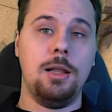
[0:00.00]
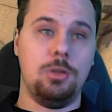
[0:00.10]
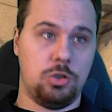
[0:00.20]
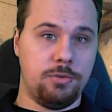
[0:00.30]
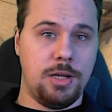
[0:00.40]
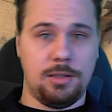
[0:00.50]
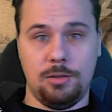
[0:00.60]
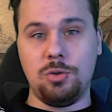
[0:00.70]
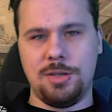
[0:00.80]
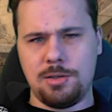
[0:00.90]
Тоже вариант,
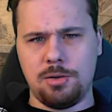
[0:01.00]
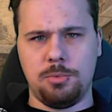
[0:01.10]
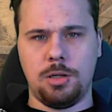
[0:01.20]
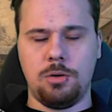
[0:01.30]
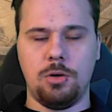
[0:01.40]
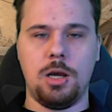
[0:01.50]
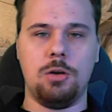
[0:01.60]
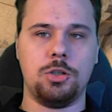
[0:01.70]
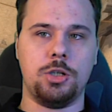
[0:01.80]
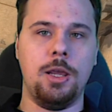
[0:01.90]
ну, не особо такой
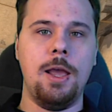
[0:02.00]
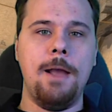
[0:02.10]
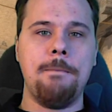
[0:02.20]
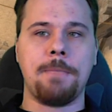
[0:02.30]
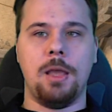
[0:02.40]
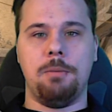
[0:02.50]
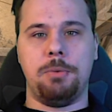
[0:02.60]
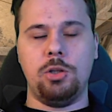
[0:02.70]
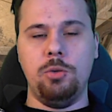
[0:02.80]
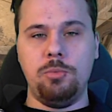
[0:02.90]
хороший. А
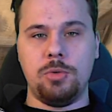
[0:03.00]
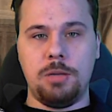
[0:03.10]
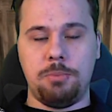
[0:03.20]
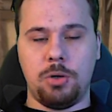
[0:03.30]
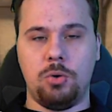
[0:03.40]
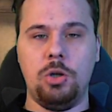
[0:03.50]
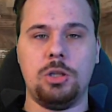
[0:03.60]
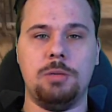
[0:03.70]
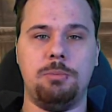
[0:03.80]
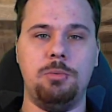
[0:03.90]
потом нам приходят
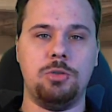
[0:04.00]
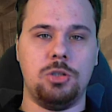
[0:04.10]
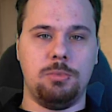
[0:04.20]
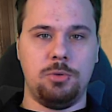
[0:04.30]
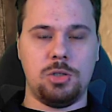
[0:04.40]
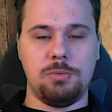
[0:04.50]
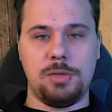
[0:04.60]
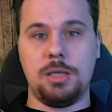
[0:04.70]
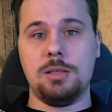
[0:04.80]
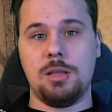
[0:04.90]
на помощь, допустим,
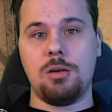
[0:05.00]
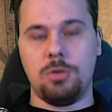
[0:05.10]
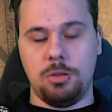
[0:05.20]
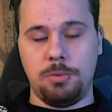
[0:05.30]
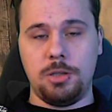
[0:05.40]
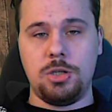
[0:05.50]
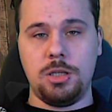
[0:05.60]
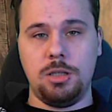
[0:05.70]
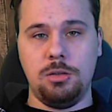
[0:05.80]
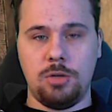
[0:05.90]
всякие сторонние
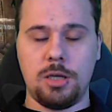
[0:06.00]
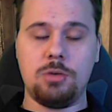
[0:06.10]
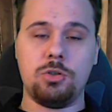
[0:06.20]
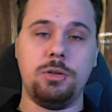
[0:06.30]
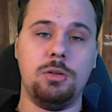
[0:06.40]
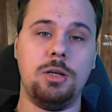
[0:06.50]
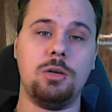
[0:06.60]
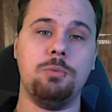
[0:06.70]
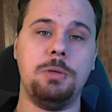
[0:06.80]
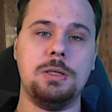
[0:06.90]
площадки, ну, как я уже говорил, да,
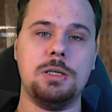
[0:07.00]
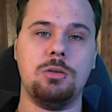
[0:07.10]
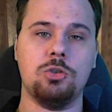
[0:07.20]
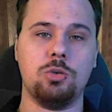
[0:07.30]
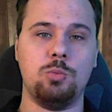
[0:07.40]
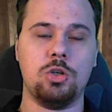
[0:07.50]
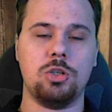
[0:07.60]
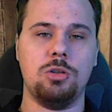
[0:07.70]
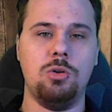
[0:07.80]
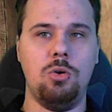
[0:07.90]
купить где тоже
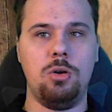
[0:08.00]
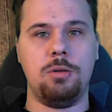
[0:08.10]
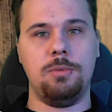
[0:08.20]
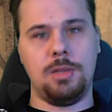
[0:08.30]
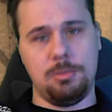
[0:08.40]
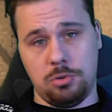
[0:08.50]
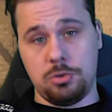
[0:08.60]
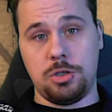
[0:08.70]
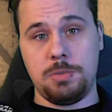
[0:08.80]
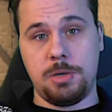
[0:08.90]
можно, но там
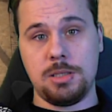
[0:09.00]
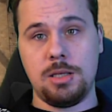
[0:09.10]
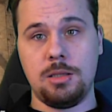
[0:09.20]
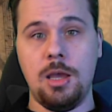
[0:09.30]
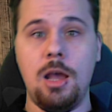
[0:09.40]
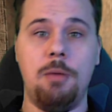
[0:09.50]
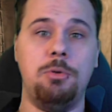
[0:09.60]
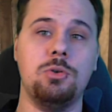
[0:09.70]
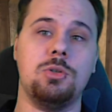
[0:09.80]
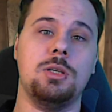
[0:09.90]
тоже есть процент.
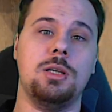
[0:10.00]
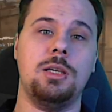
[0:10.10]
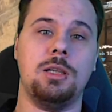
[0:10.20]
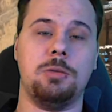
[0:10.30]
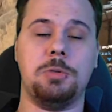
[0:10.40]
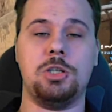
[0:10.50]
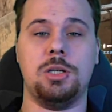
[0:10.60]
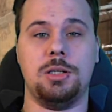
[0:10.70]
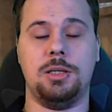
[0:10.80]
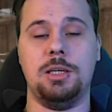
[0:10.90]
Плюс на некоторых
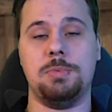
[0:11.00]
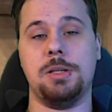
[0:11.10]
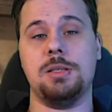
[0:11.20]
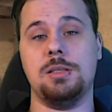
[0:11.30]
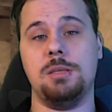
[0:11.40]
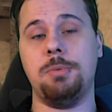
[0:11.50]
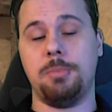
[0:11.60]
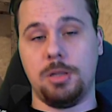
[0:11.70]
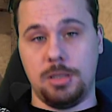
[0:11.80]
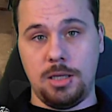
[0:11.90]
площадках есть процент за
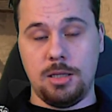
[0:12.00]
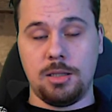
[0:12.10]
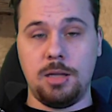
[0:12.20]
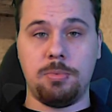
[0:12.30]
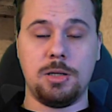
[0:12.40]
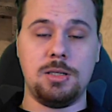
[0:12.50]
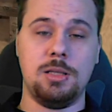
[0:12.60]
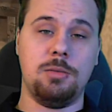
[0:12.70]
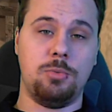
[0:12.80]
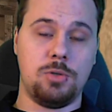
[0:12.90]
пополнение, да,
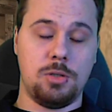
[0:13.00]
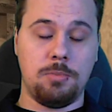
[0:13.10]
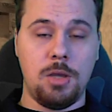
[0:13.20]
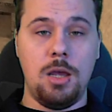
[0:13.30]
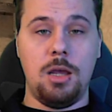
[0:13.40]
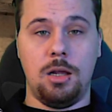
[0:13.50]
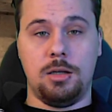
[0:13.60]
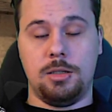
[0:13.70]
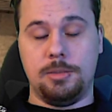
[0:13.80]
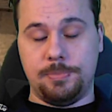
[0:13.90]
процент, допустим,
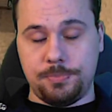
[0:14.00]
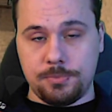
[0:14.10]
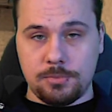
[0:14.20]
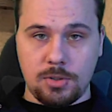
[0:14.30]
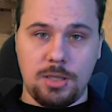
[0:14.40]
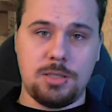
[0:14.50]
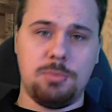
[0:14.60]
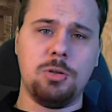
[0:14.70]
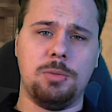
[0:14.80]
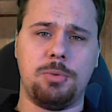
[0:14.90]
Эм, если
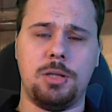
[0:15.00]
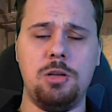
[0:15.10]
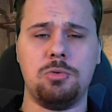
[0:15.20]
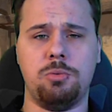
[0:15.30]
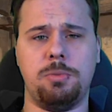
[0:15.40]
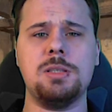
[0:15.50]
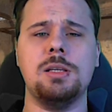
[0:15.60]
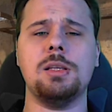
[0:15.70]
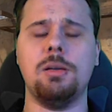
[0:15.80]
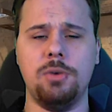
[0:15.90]
мы там продаем, что
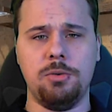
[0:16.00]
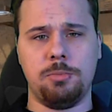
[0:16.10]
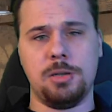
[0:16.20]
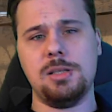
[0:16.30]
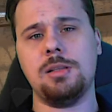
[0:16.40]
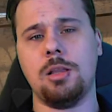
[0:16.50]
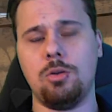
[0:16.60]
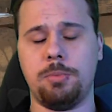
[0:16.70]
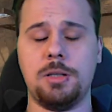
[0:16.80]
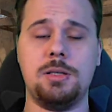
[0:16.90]
процент на вывод, процент на
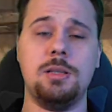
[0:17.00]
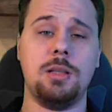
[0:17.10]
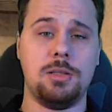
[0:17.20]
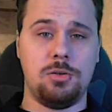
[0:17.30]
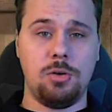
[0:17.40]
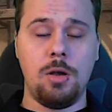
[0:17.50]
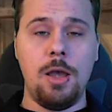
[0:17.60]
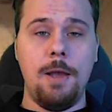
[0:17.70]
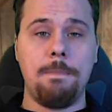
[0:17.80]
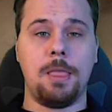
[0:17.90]
то, процент на все.
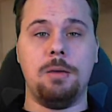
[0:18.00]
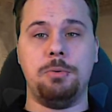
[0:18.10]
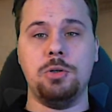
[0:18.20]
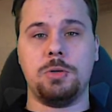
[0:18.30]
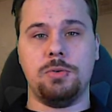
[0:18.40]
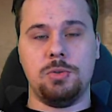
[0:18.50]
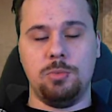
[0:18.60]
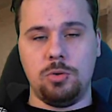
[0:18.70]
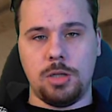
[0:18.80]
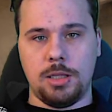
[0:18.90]
Э, плюс ко
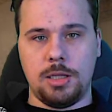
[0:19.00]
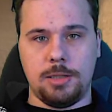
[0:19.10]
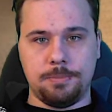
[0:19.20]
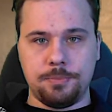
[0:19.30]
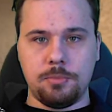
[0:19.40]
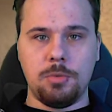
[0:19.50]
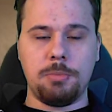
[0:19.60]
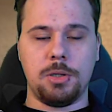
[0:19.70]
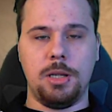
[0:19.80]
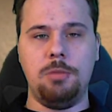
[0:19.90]
всему, когда мы
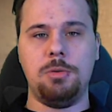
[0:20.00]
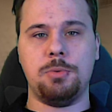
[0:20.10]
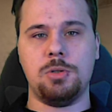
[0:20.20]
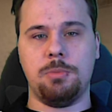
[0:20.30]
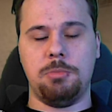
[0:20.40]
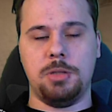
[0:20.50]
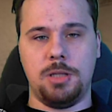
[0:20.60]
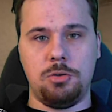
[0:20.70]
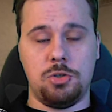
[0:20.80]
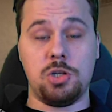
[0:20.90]
продаем, допустим, предмет,
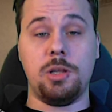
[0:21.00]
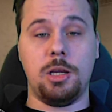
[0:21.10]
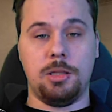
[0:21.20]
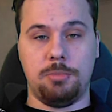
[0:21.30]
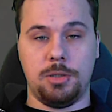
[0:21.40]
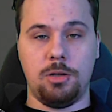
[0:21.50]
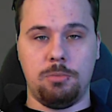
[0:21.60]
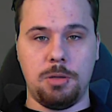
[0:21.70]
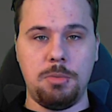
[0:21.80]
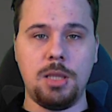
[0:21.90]
да, то есть человек нам продает
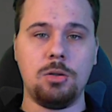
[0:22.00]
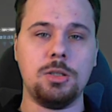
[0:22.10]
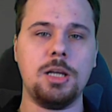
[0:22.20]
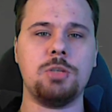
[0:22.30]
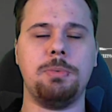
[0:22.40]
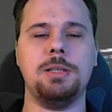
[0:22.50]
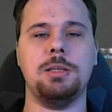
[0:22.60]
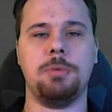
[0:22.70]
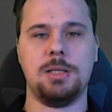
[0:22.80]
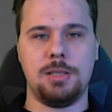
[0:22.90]
предмет, он также
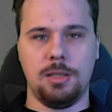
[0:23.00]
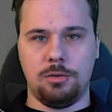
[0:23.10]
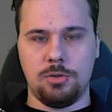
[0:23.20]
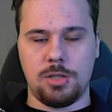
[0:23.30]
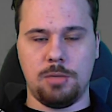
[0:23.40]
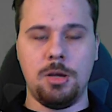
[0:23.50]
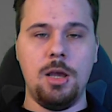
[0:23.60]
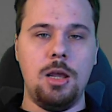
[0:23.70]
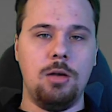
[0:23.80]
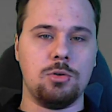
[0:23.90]
платит процент, то есть там
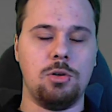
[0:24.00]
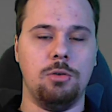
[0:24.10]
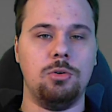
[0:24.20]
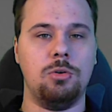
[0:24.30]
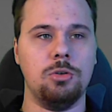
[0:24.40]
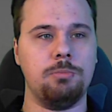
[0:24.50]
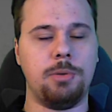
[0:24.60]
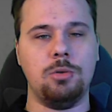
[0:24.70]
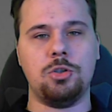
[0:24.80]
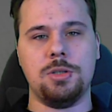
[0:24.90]
условно он
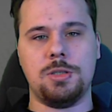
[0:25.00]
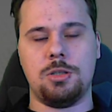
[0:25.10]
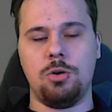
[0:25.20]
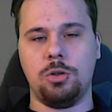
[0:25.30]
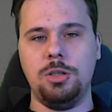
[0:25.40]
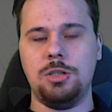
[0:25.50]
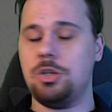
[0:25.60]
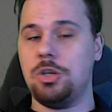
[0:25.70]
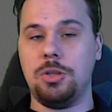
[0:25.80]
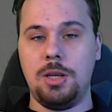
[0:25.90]
получит с
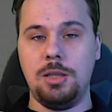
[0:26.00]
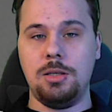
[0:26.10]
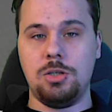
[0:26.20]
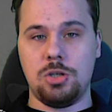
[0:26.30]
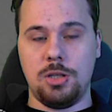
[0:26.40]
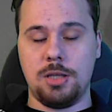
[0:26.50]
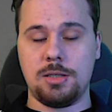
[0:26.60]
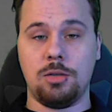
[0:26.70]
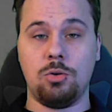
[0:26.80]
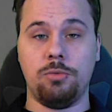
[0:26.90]
3000, не 3000, да, за
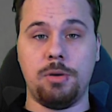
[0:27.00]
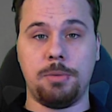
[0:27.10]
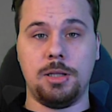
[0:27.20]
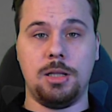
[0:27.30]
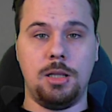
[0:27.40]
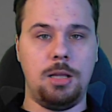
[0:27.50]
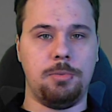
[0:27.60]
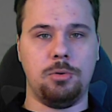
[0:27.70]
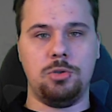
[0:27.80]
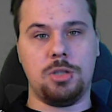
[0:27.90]
которым вам продал, а
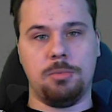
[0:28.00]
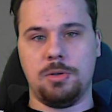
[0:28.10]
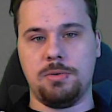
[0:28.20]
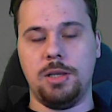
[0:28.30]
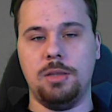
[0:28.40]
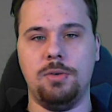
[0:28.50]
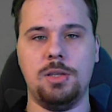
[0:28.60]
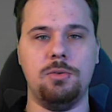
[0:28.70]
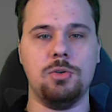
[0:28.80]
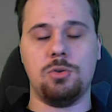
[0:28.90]
получит там свои
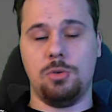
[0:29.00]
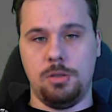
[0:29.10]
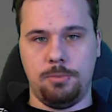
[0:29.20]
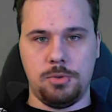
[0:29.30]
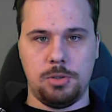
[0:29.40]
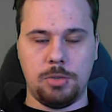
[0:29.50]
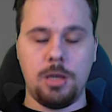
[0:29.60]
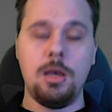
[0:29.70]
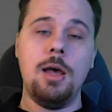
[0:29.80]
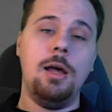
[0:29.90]
2900, допустим,
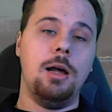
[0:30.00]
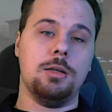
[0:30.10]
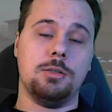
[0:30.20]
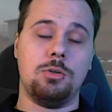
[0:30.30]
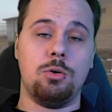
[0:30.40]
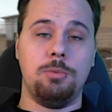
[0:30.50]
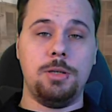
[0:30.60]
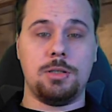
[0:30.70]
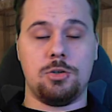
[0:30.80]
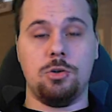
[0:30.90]
да, 100 э, рублей
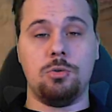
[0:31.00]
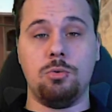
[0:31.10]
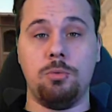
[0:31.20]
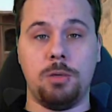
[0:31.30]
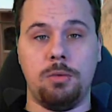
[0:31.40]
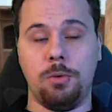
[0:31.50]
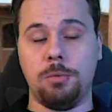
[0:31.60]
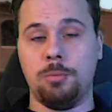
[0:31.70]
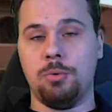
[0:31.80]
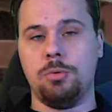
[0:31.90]
сожрет у него платформа,
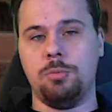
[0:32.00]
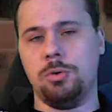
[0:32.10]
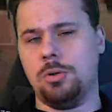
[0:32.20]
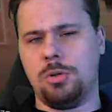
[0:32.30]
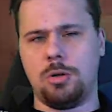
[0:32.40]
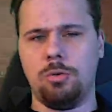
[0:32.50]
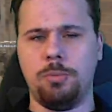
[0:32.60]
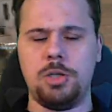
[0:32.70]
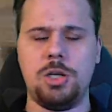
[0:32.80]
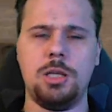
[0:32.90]
не будет, будет это торговая
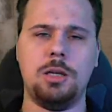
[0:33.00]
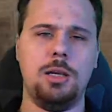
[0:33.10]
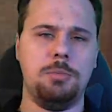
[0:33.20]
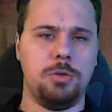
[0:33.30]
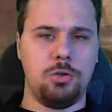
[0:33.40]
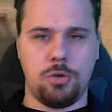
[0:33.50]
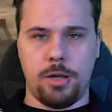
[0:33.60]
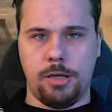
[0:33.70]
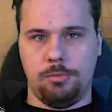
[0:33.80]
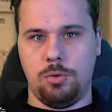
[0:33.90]
площадка, либо еще
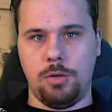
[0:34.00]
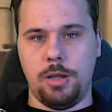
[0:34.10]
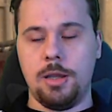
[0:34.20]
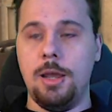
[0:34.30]
какая-нибудь другая.